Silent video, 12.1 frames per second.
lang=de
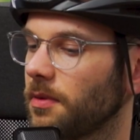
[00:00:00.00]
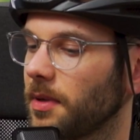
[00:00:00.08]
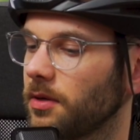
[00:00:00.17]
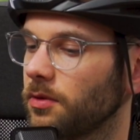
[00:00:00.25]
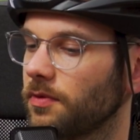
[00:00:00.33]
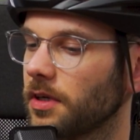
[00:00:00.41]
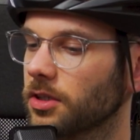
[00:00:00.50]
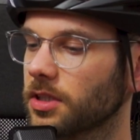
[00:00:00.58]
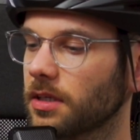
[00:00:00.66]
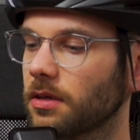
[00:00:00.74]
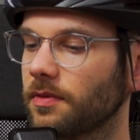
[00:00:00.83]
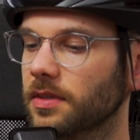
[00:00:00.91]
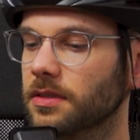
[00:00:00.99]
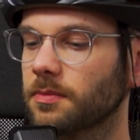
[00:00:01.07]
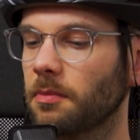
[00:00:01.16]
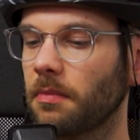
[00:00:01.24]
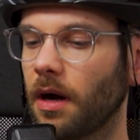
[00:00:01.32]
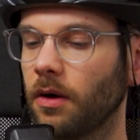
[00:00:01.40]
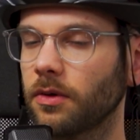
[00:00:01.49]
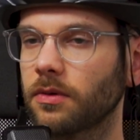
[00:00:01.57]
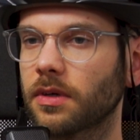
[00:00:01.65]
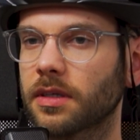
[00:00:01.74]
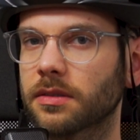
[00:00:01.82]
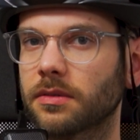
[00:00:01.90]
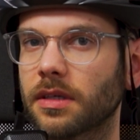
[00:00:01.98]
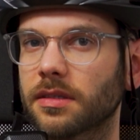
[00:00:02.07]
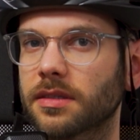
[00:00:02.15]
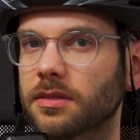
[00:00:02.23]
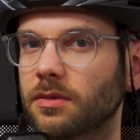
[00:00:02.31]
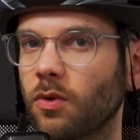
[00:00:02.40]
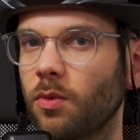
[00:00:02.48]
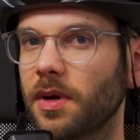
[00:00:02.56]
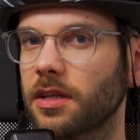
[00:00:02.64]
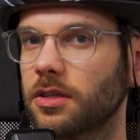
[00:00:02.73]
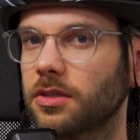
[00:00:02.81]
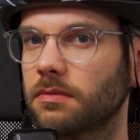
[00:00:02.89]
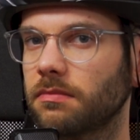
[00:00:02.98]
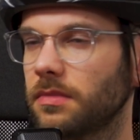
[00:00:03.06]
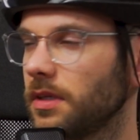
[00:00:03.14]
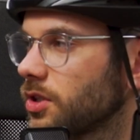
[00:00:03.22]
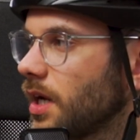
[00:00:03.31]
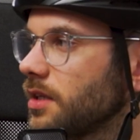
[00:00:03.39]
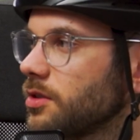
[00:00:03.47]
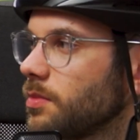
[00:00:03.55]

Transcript: wenn man irgendwie in der Stadt unterwegs ist mit dem Auto oder so und dann ist da so eine Oma, die die ne, Straße